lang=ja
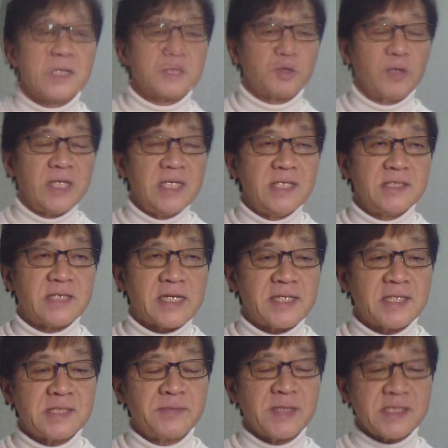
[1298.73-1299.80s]
それに先
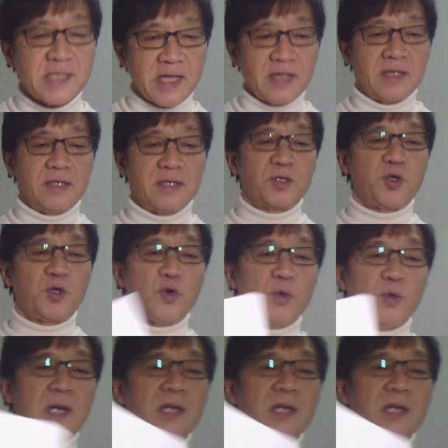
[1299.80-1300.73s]
立ちまして、今日は